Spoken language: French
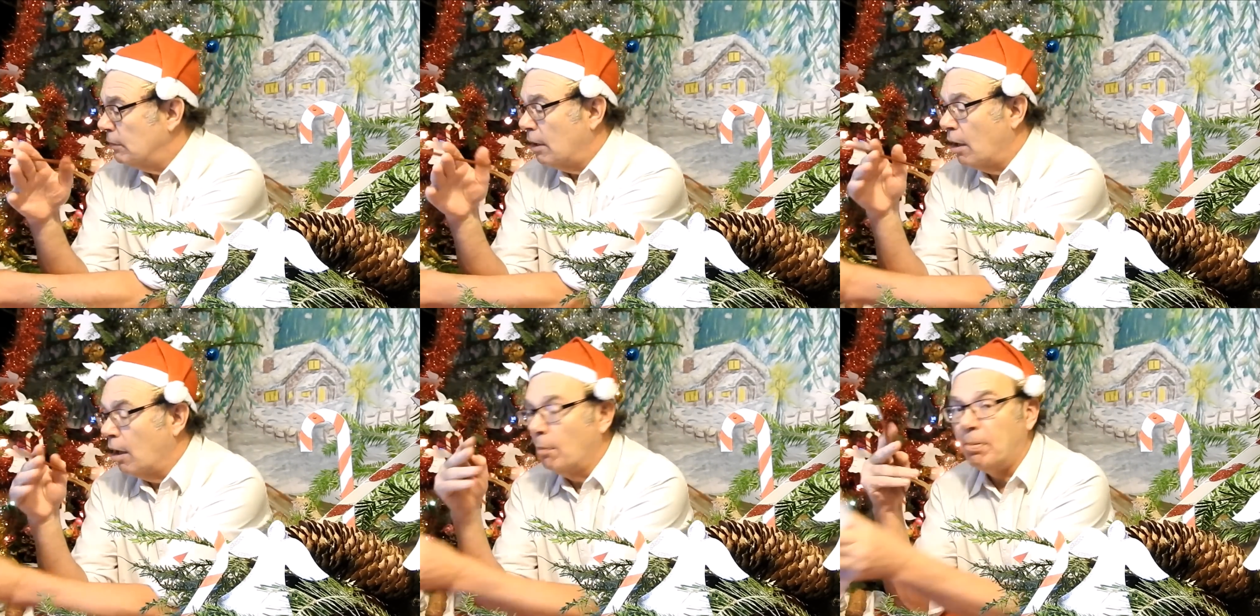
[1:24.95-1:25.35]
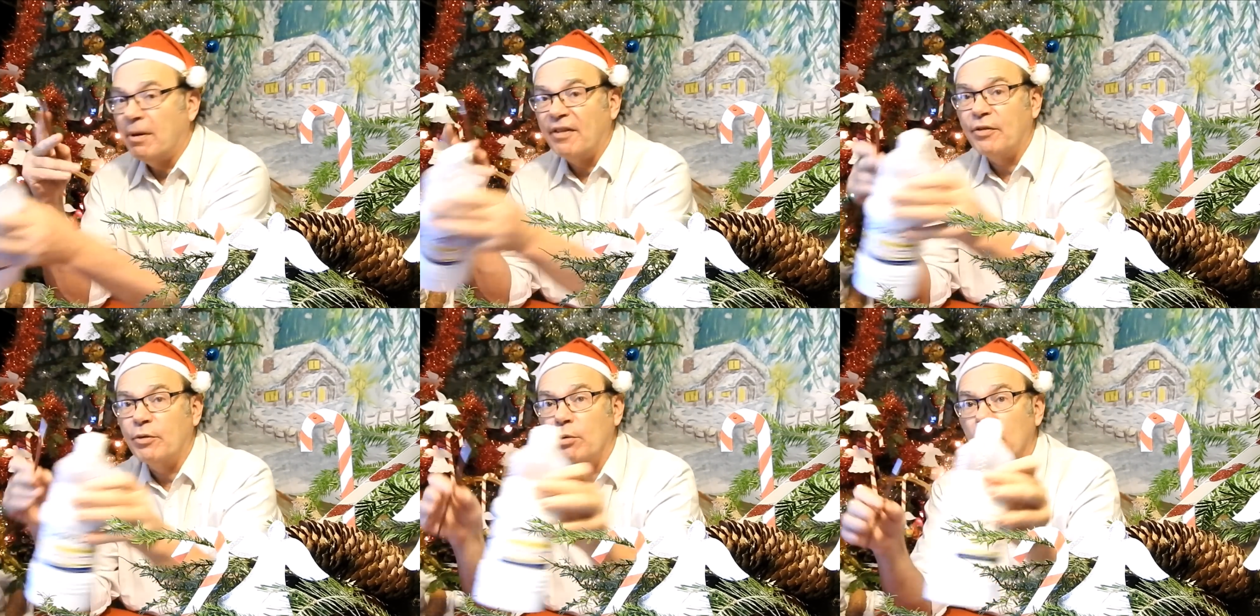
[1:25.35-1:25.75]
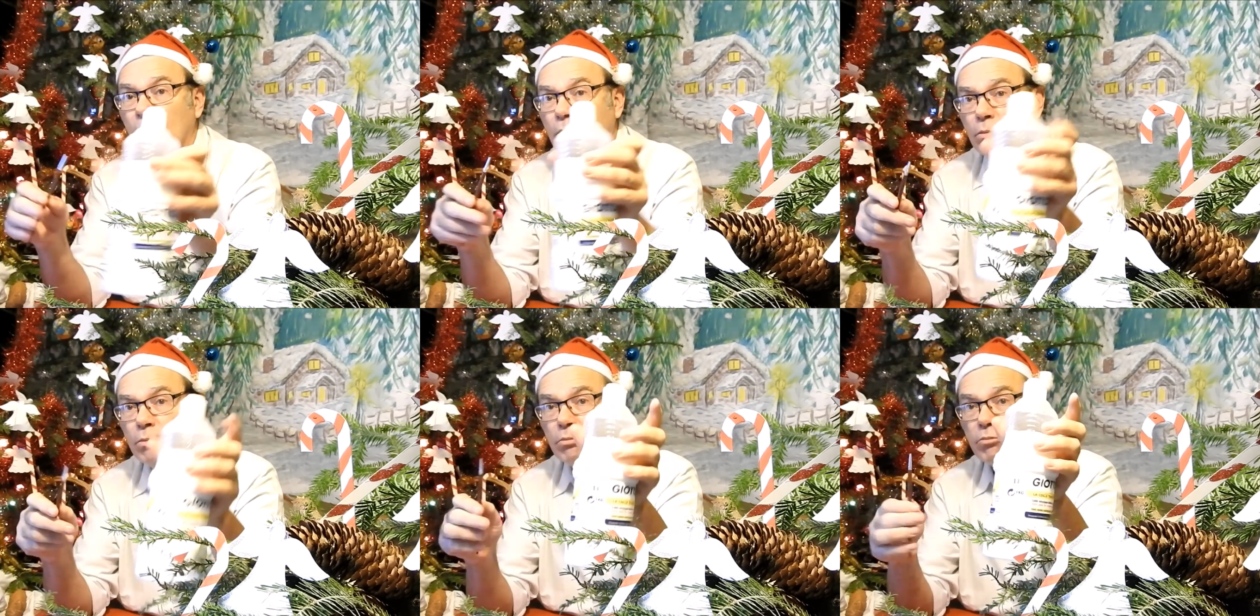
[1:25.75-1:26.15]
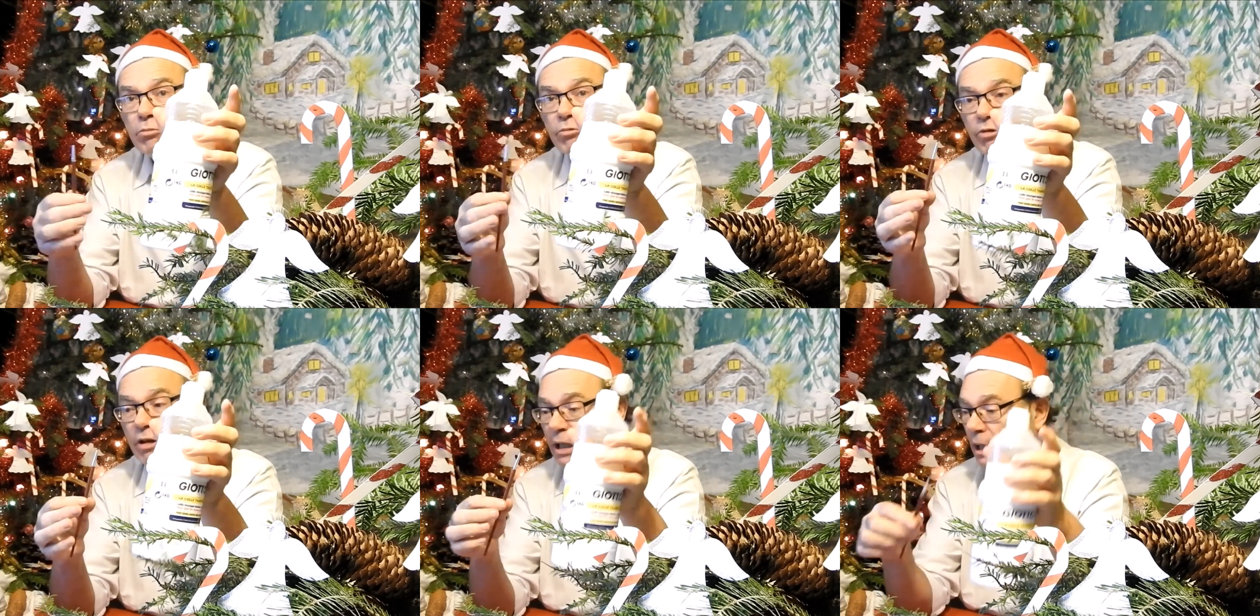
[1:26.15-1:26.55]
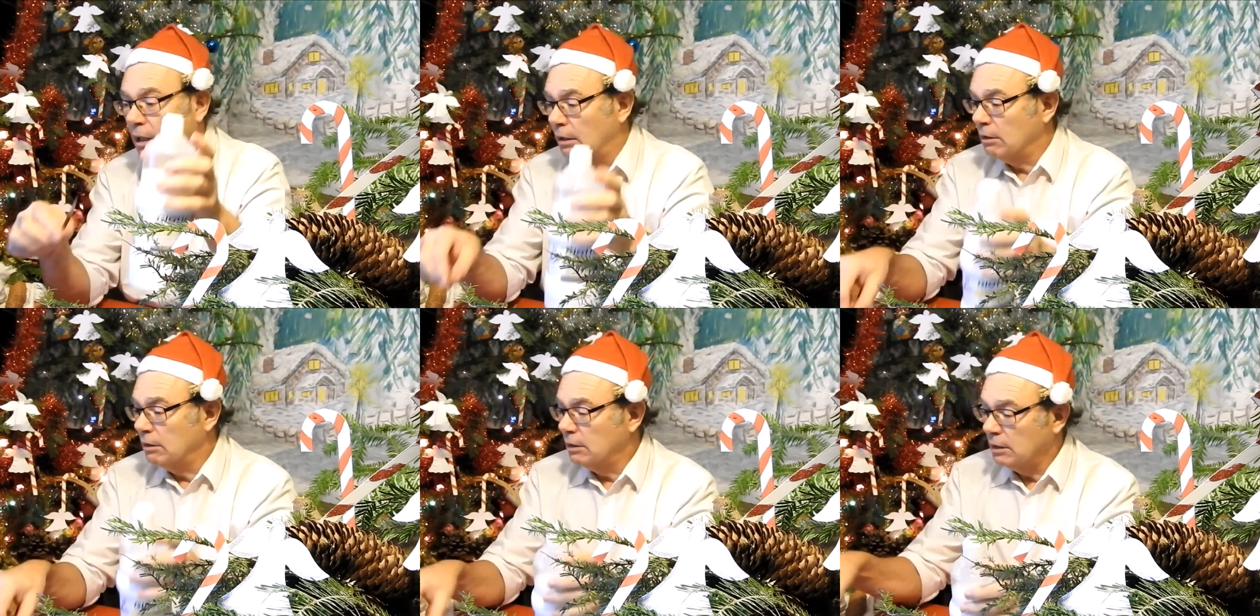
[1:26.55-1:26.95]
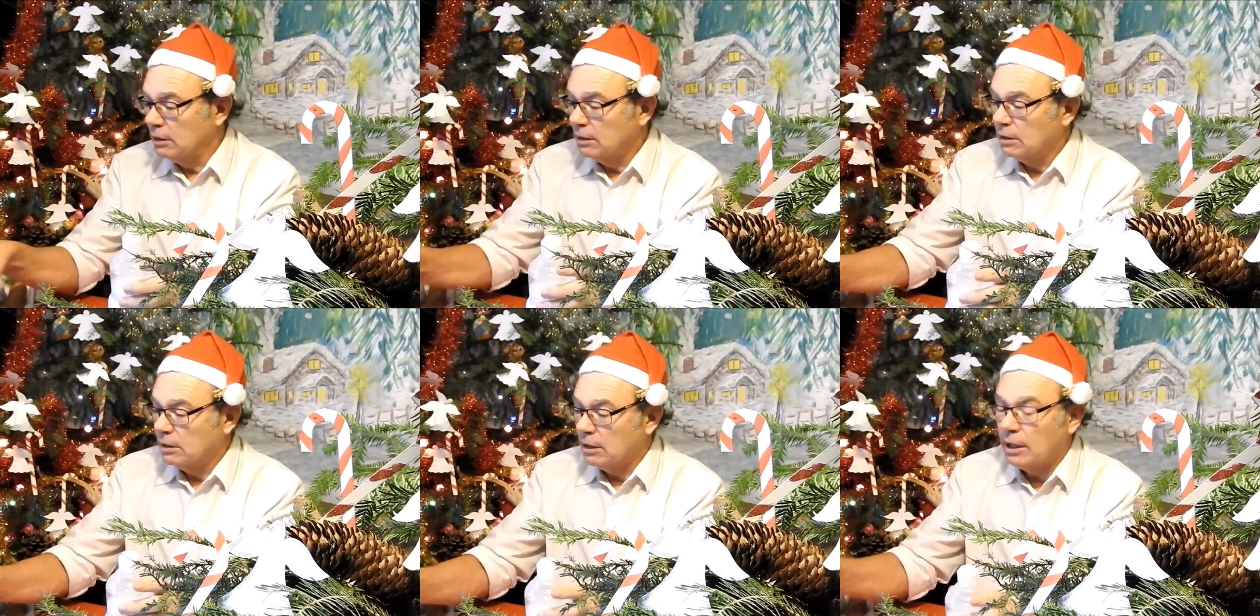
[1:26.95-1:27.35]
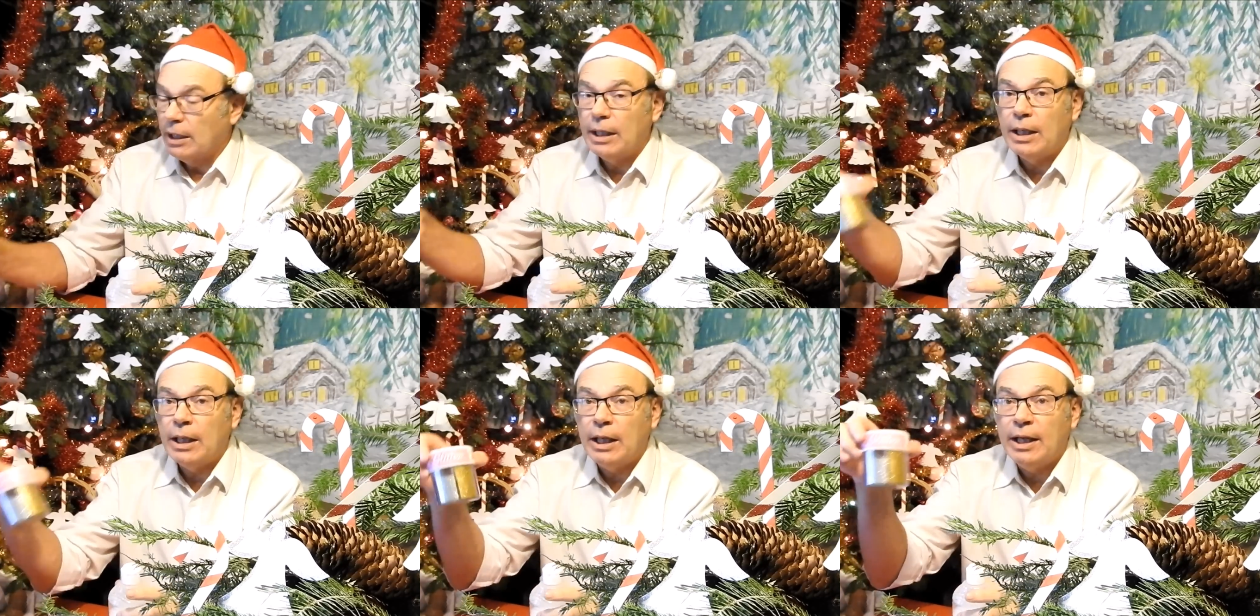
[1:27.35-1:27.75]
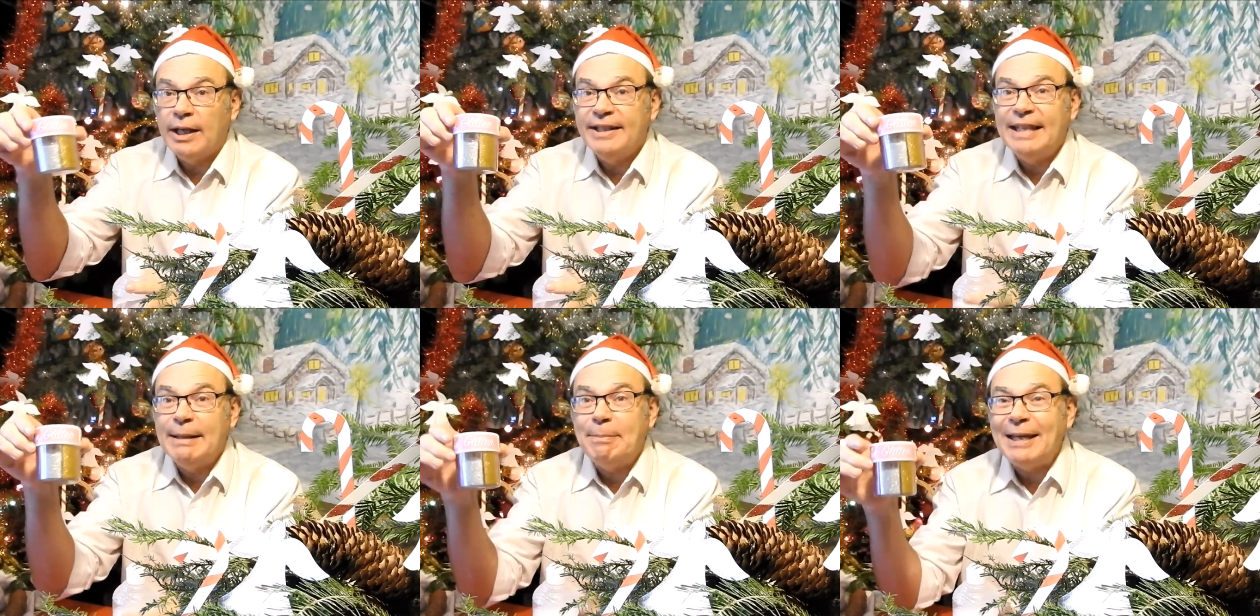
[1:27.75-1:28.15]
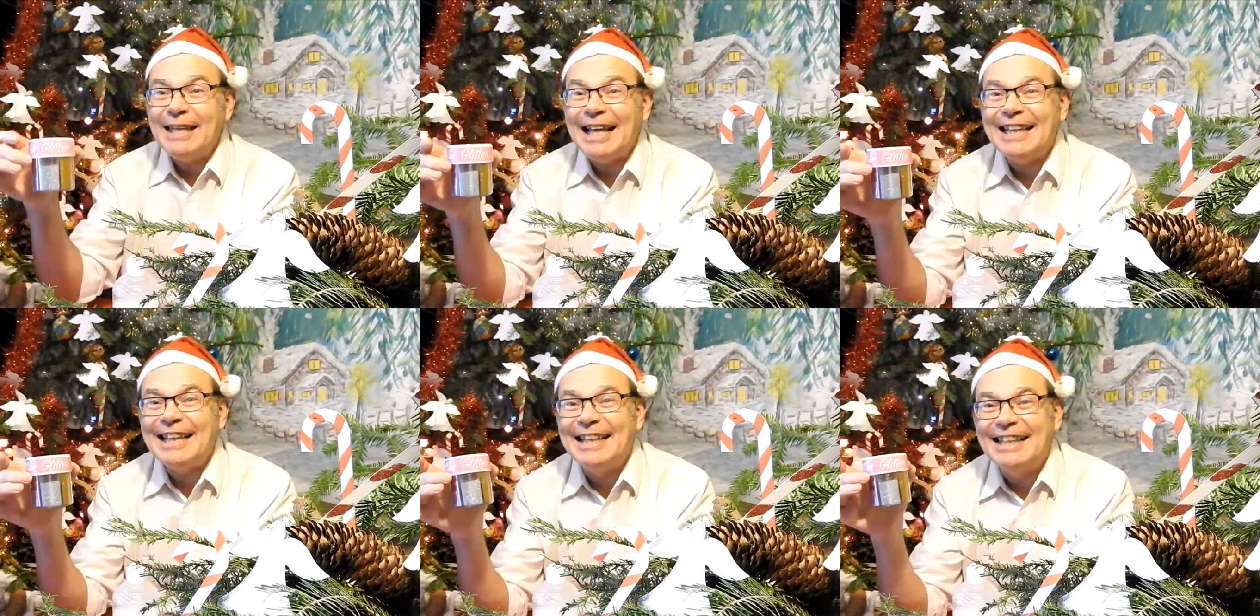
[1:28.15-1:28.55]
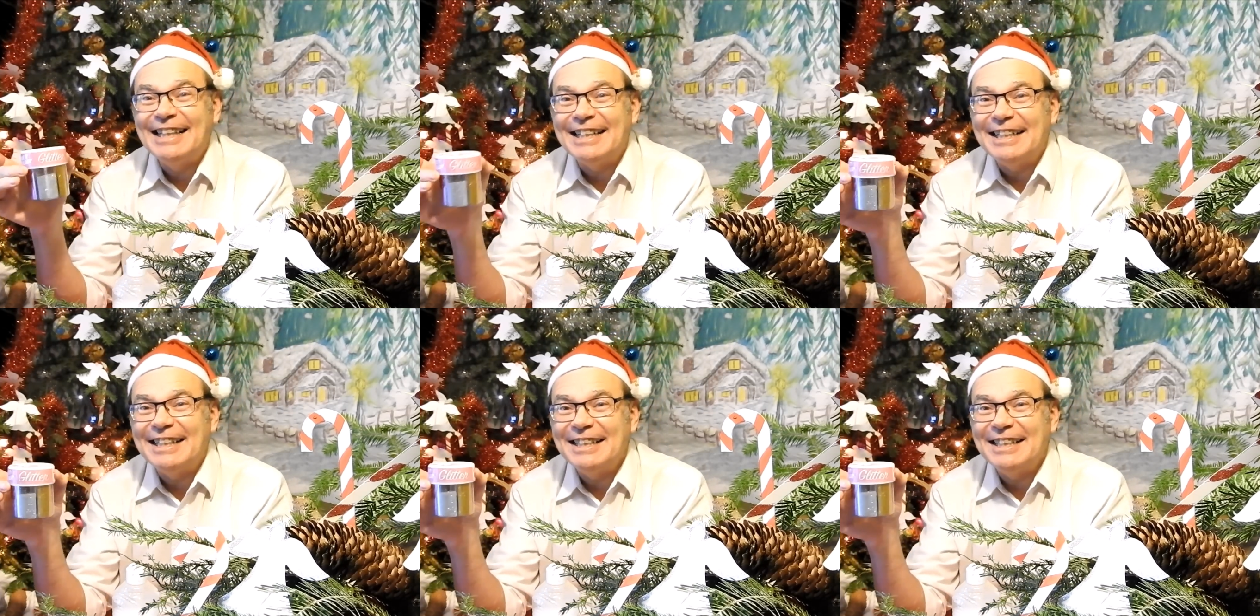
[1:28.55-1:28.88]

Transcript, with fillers: un pinceau, voilà, et des paillettes.